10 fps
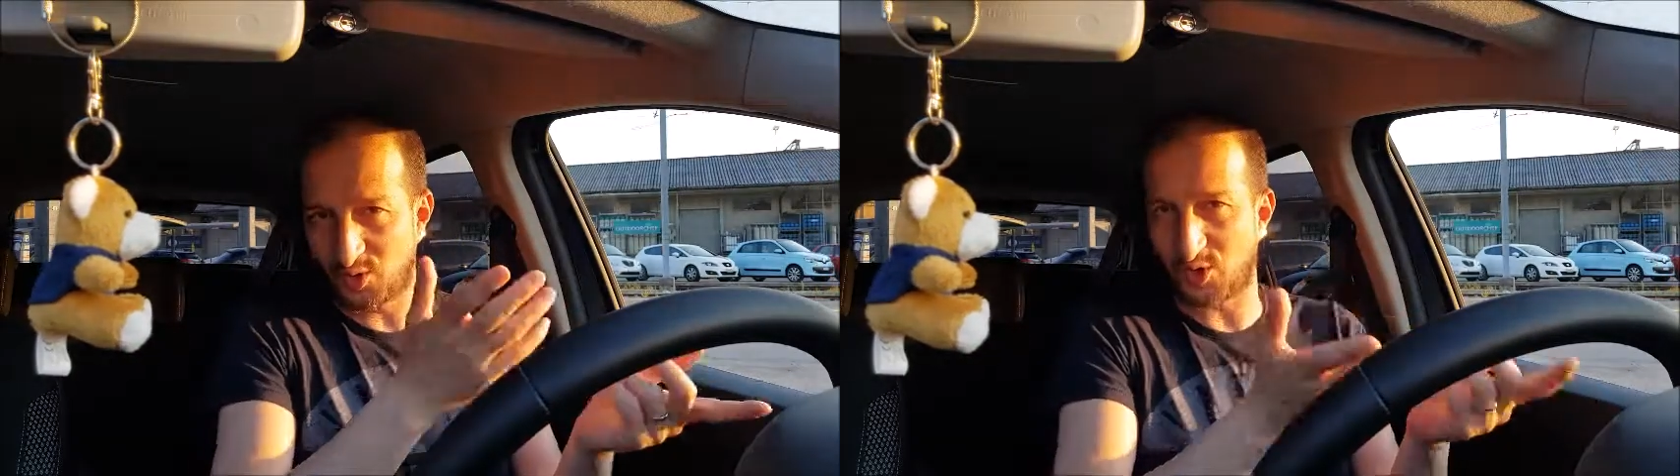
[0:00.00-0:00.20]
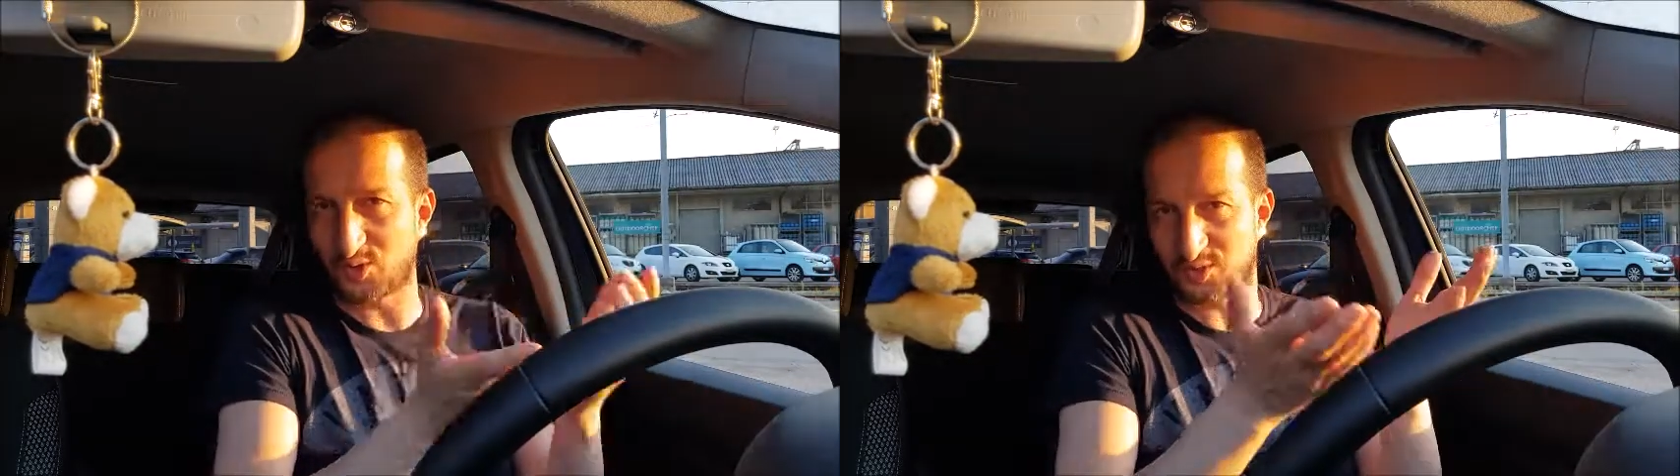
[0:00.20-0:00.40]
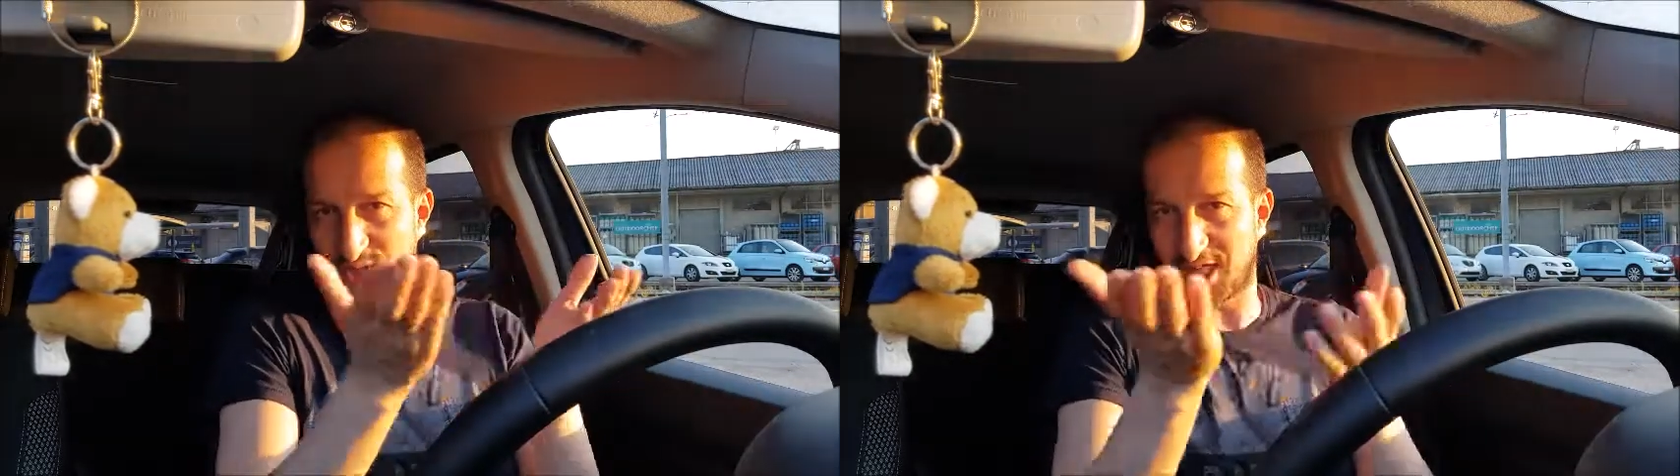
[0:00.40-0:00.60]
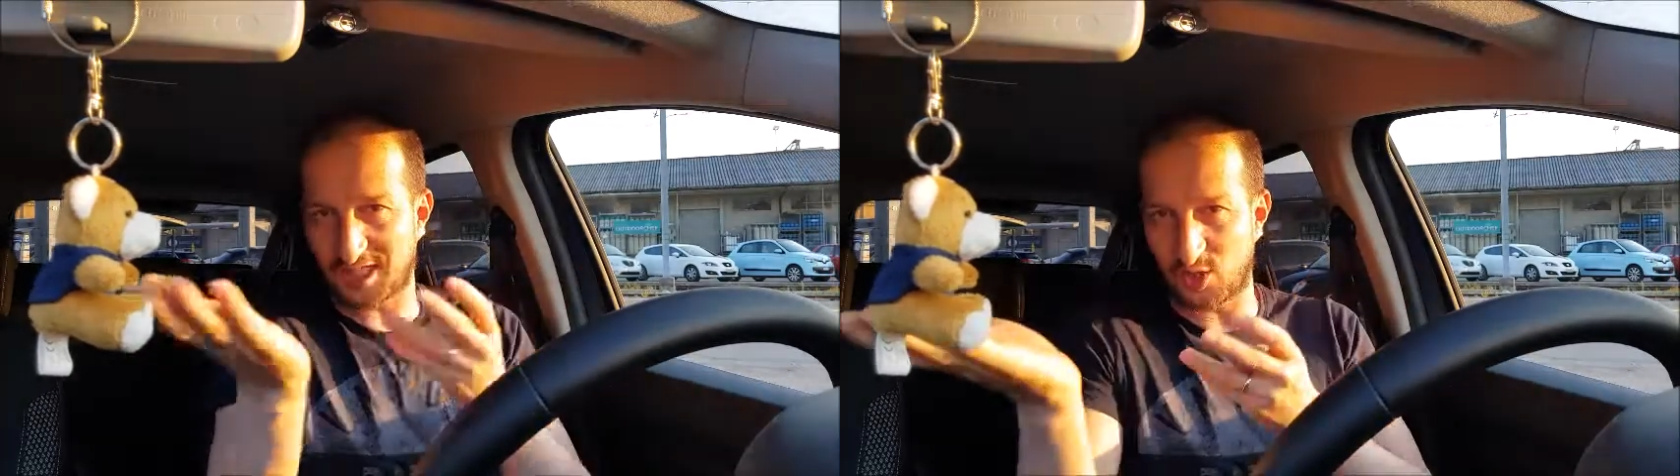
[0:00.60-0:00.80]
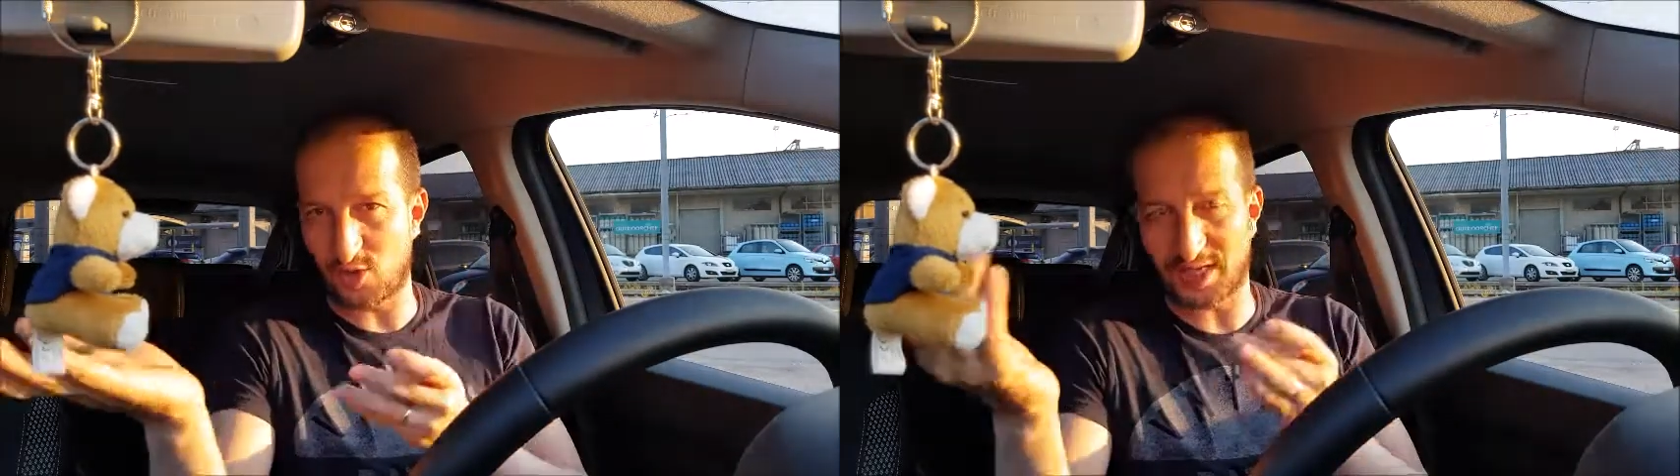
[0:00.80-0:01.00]
conte
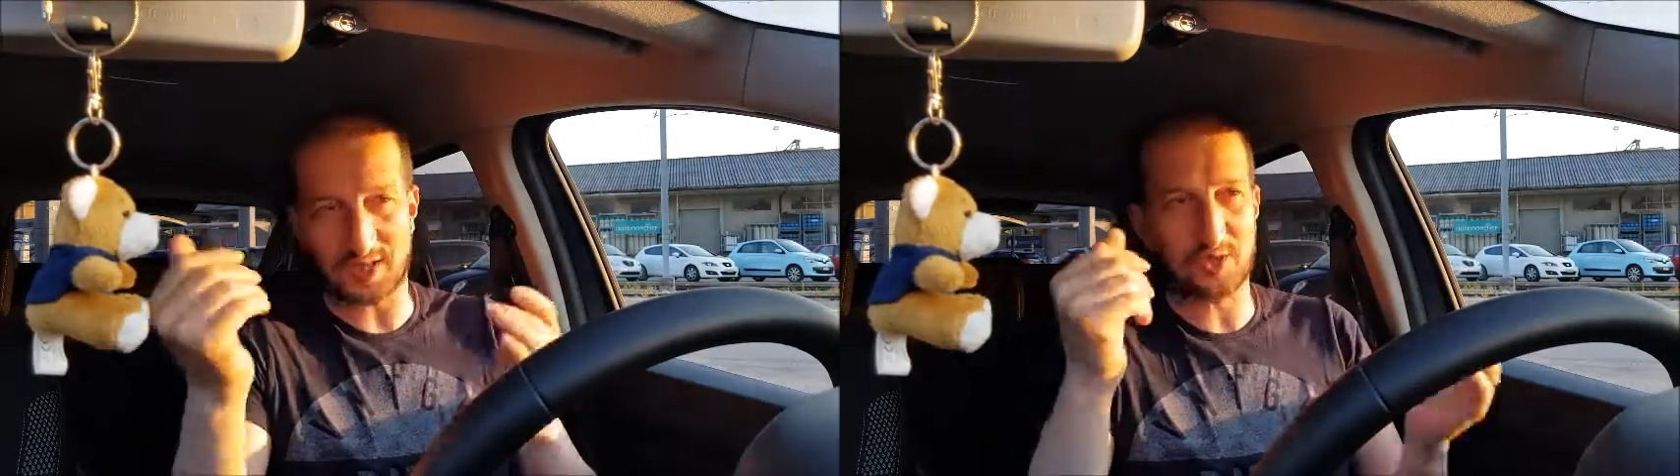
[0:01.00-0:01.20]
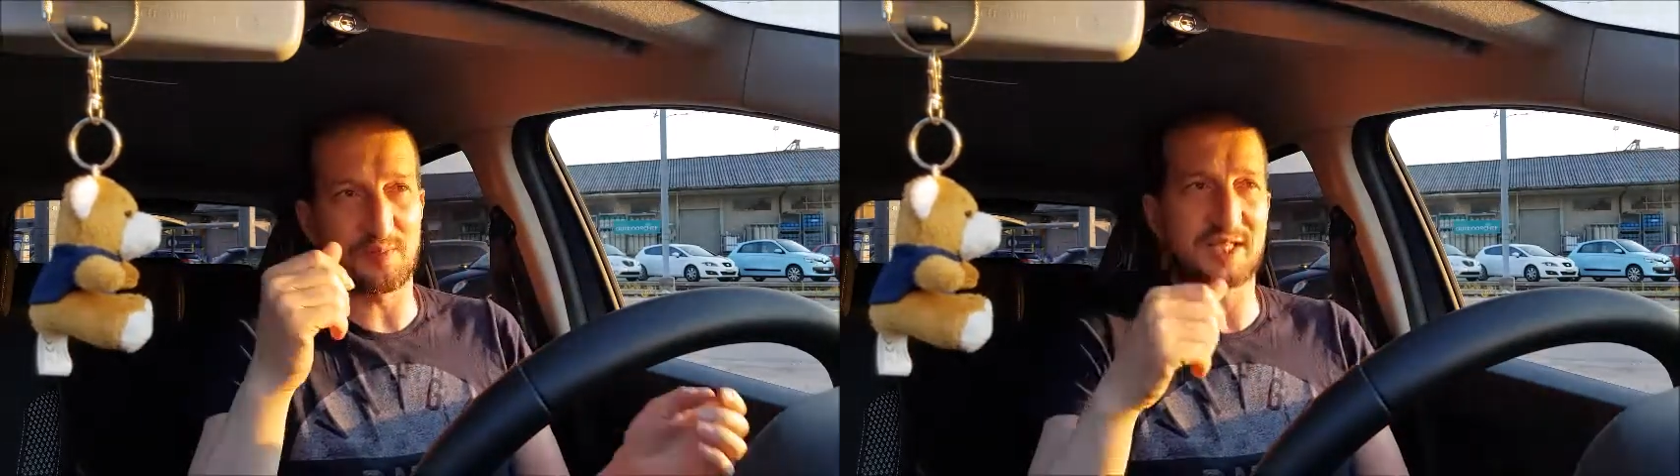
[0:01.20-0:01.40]
Jackie le haricot